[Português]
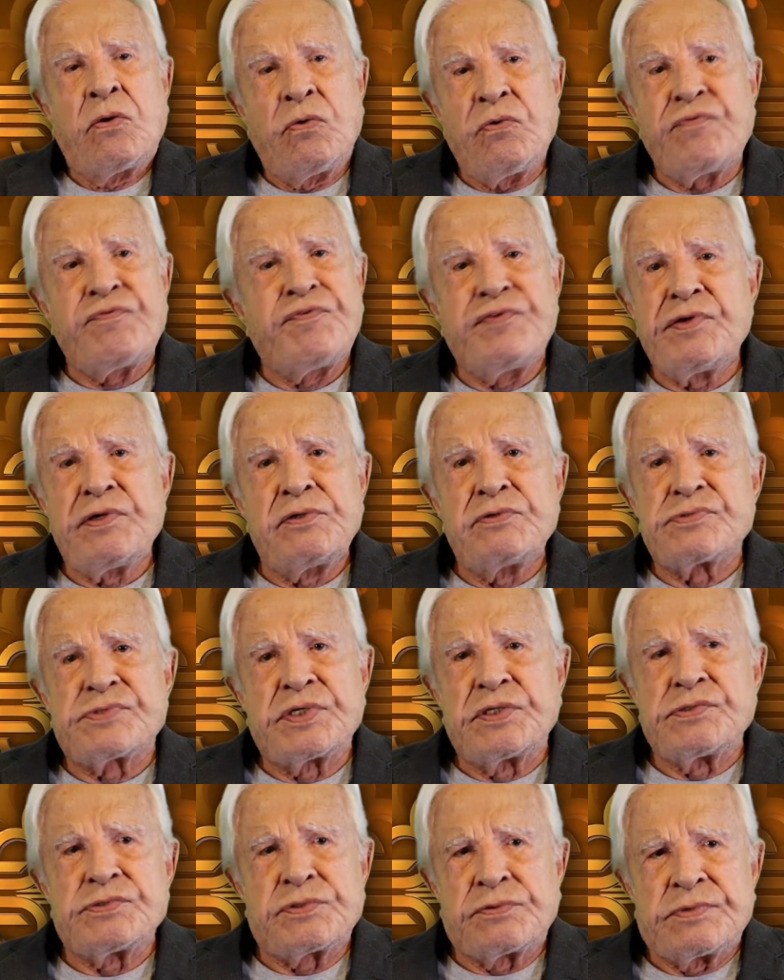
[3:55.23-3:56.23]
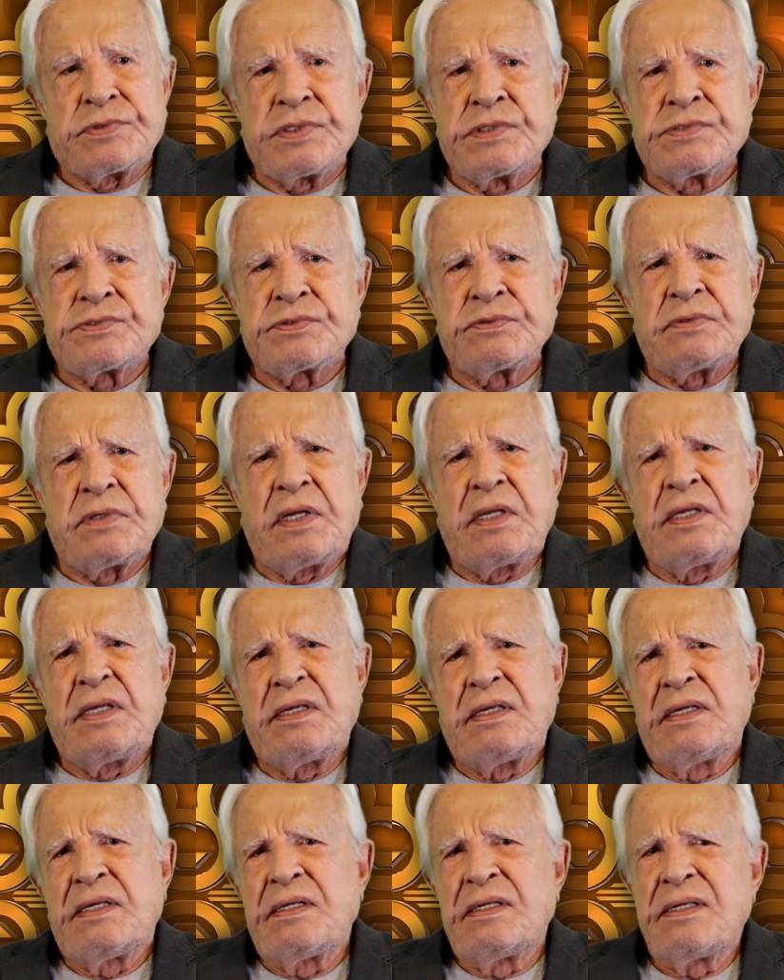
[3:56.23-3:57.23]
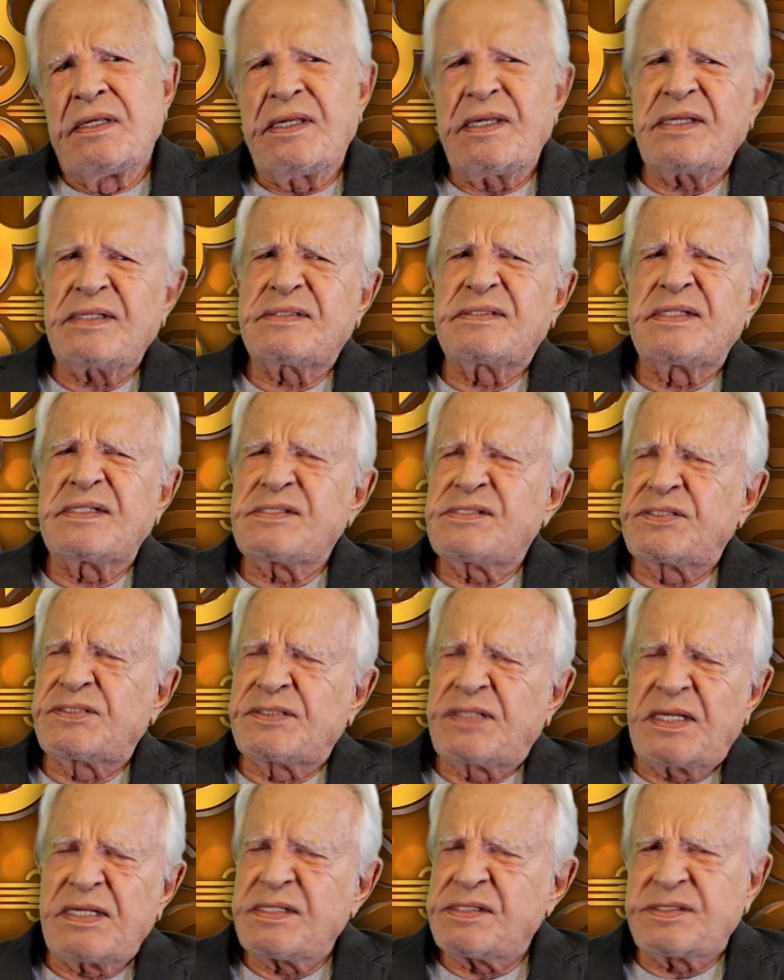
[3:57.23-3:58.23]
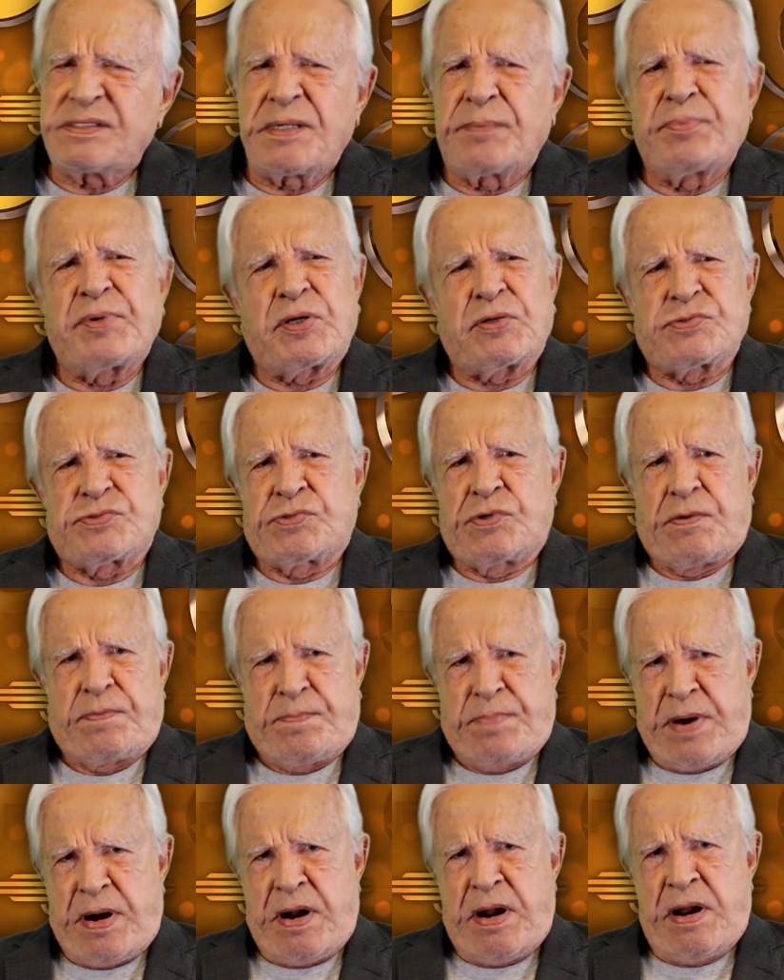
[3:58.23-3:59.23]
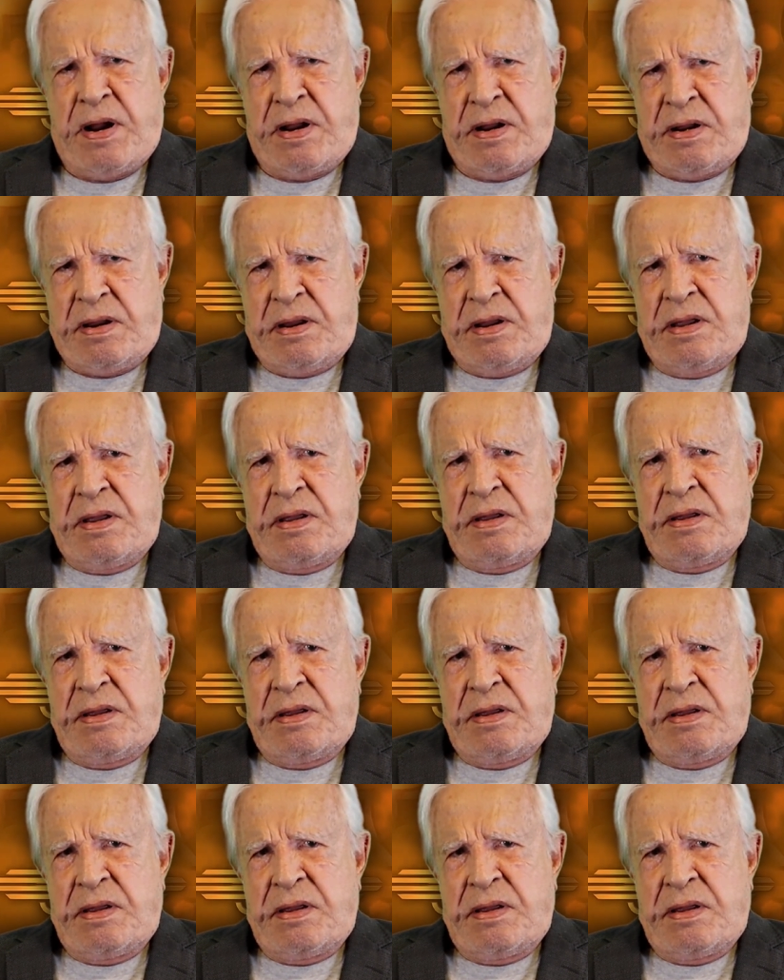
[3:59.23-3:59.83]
O filho sem juízo é tristeza para o seu pai